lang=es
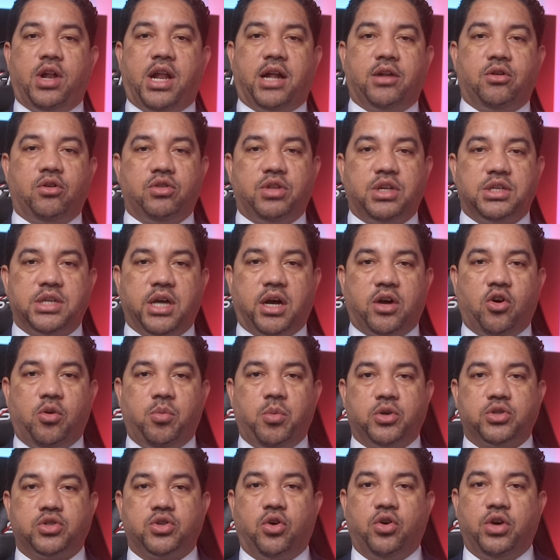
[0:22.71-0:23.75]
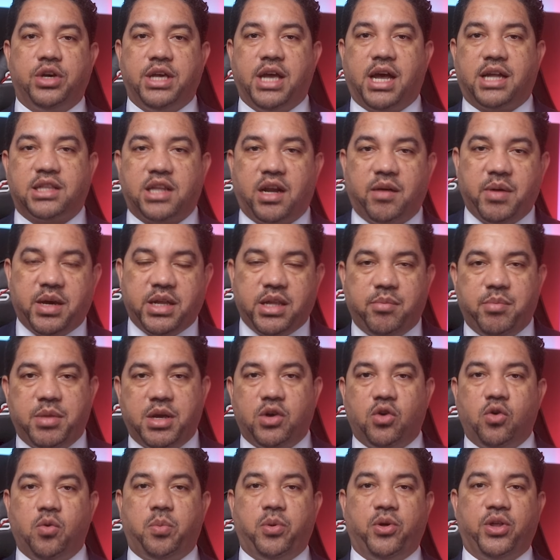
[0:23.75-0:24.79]
las noticias como son y a través de mi
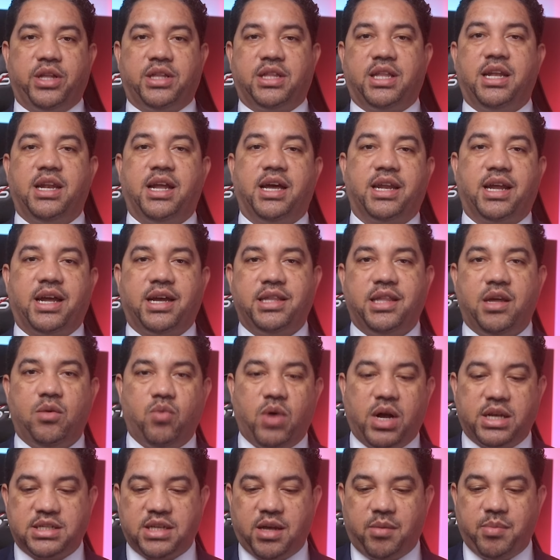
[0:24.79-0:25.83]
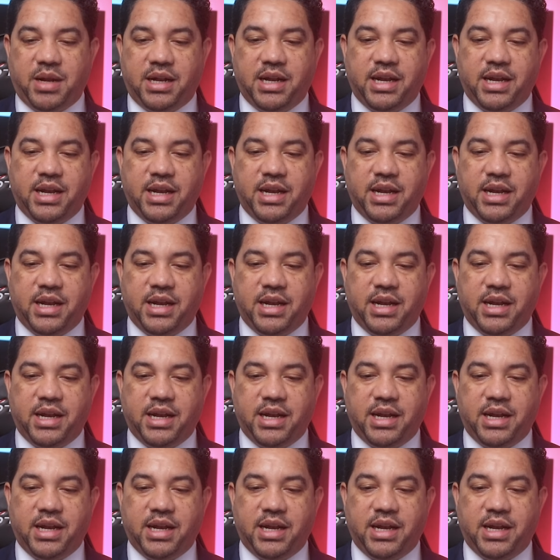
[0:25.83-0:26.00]
grupo de Telegram y de WhatsApp.